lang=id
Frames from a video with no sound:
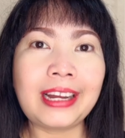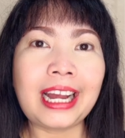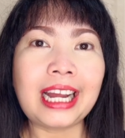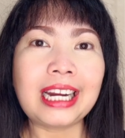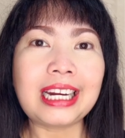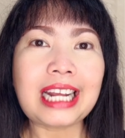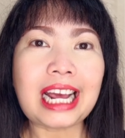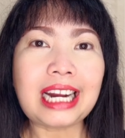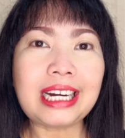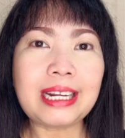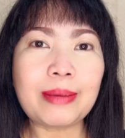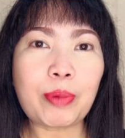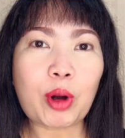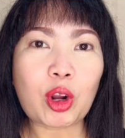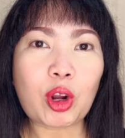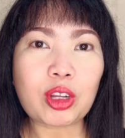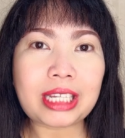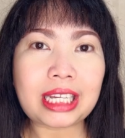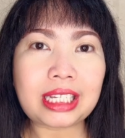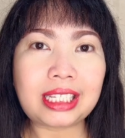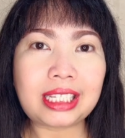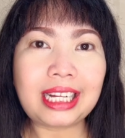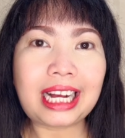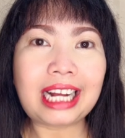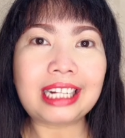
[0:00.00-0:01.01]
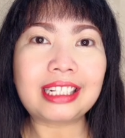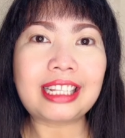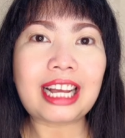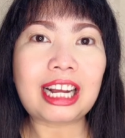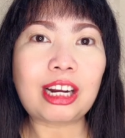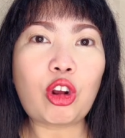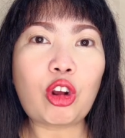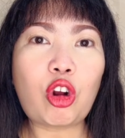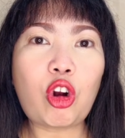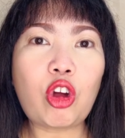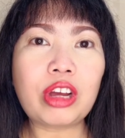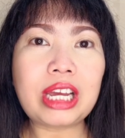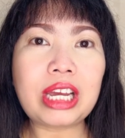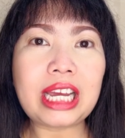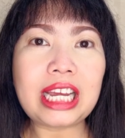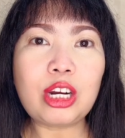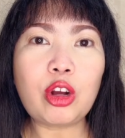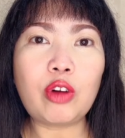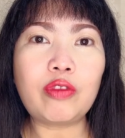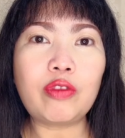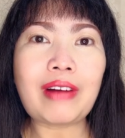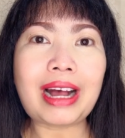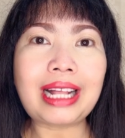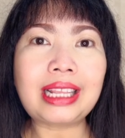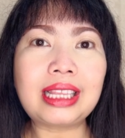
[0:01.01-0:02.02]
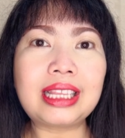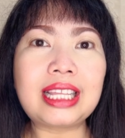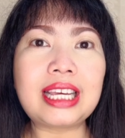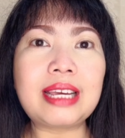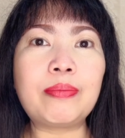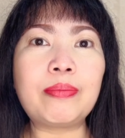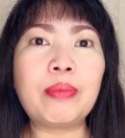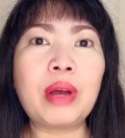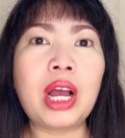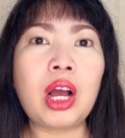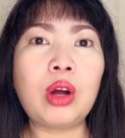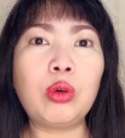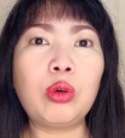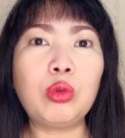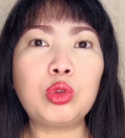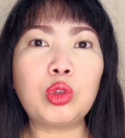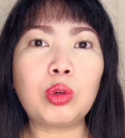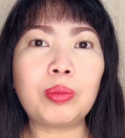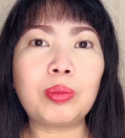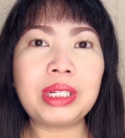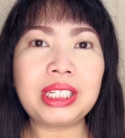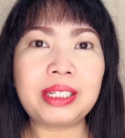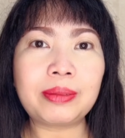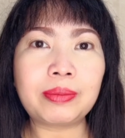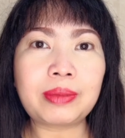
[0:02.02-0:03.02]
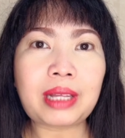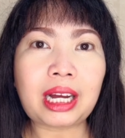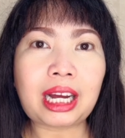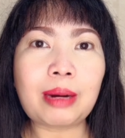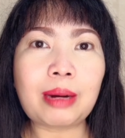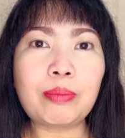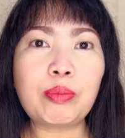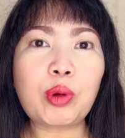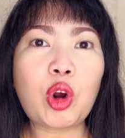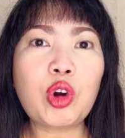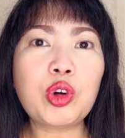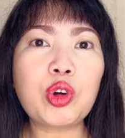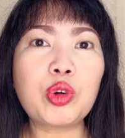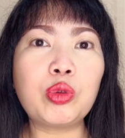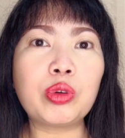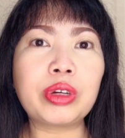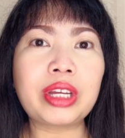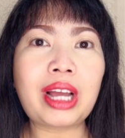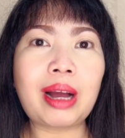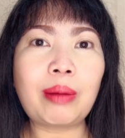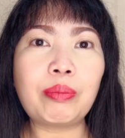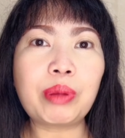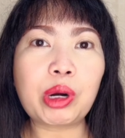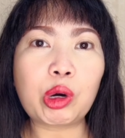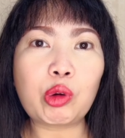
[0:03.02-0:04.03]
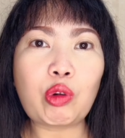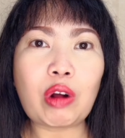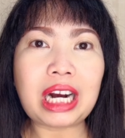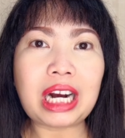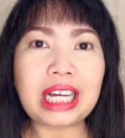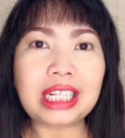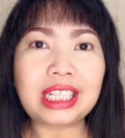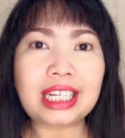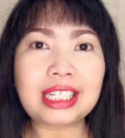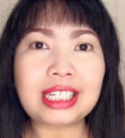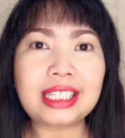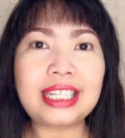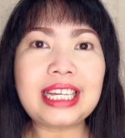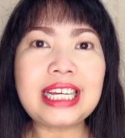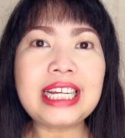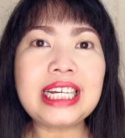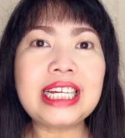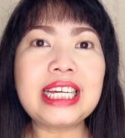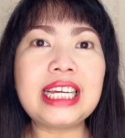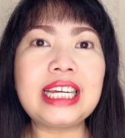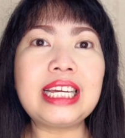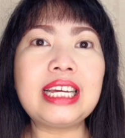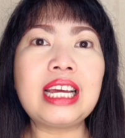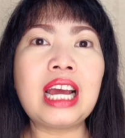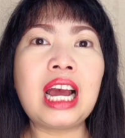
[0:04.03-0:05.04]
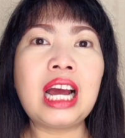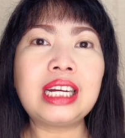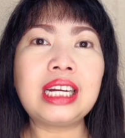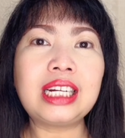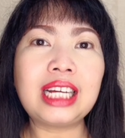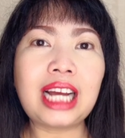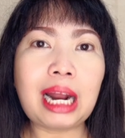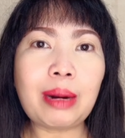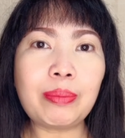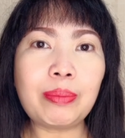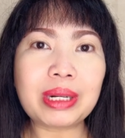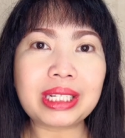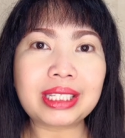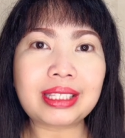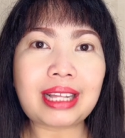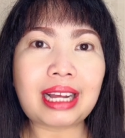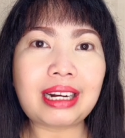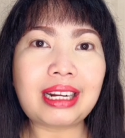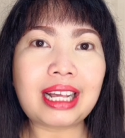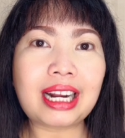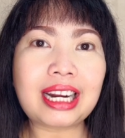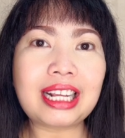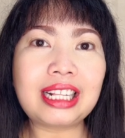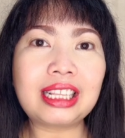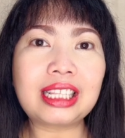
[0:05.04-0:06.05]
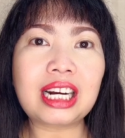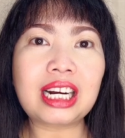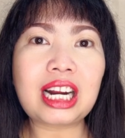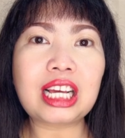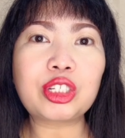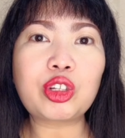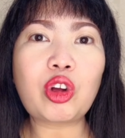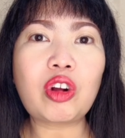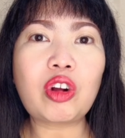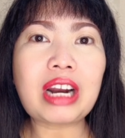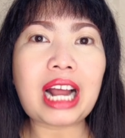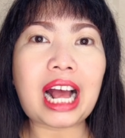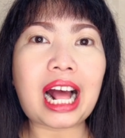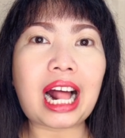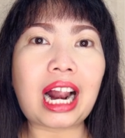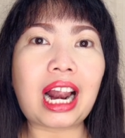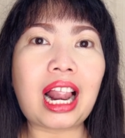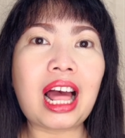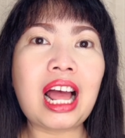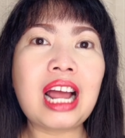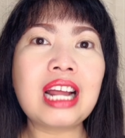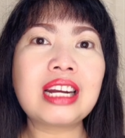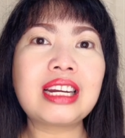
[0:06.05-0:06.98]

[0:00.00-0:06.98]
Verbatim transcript: Dan diproses dengan teknologi inovatif untuk menciptakan produk yang berkualitas tinggi dengan berstandar internasional